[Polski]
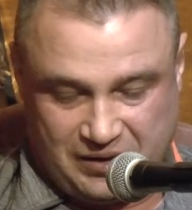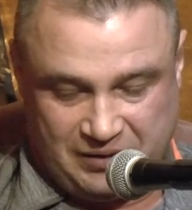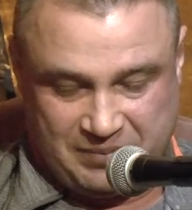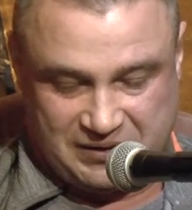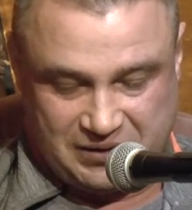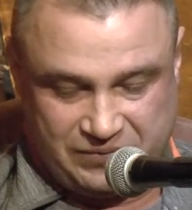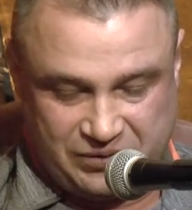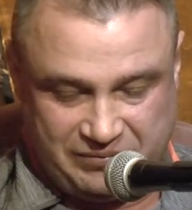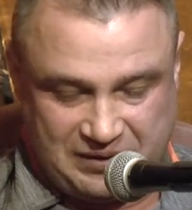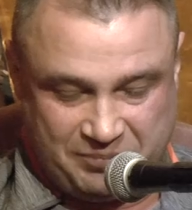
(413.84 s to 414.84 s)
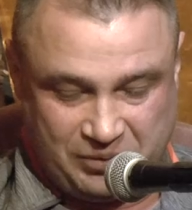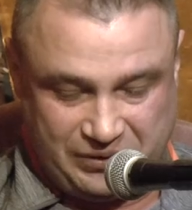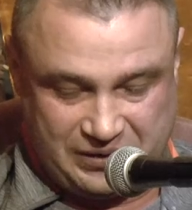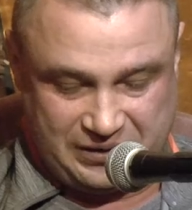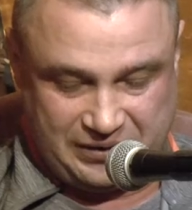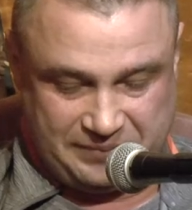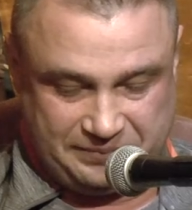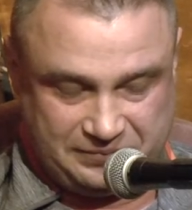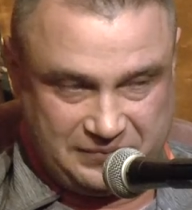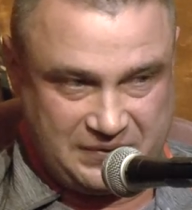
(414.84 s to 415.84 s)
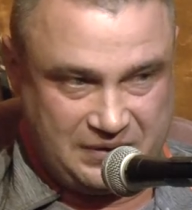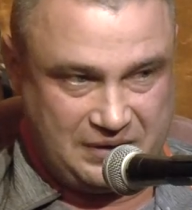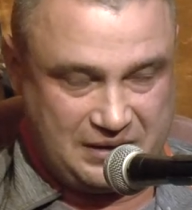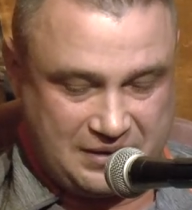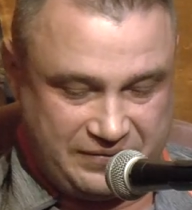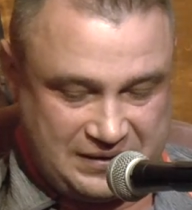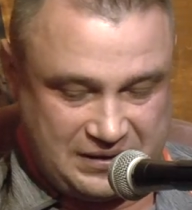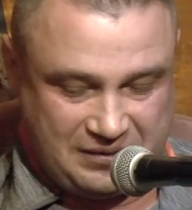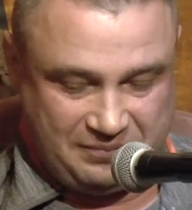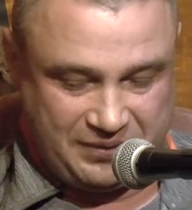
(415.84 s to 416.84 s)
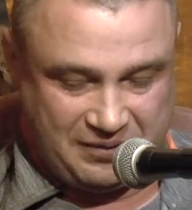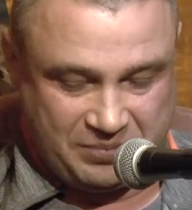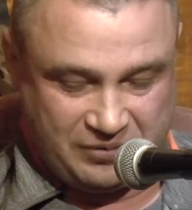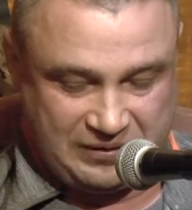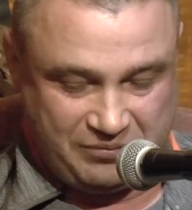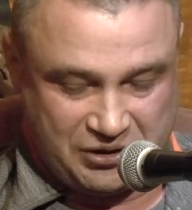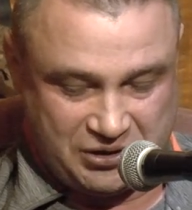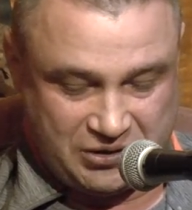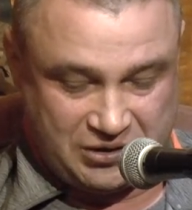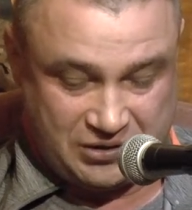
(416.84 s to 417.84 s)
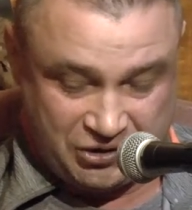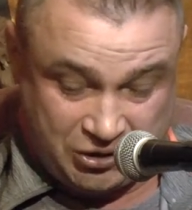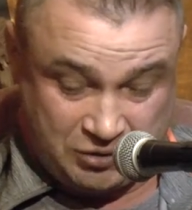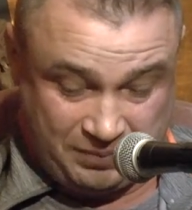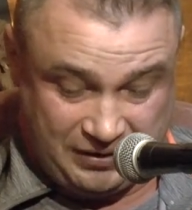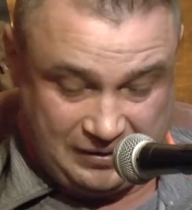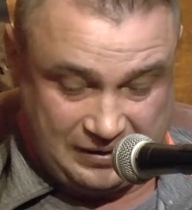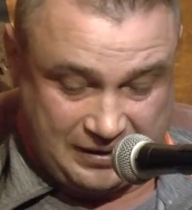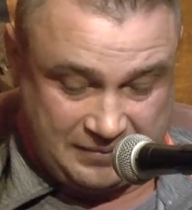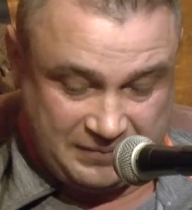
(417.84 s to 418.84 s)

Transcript: Chyba zadzwonię na policję. Na wstępie powiem, że rzecz, rzecz pilna.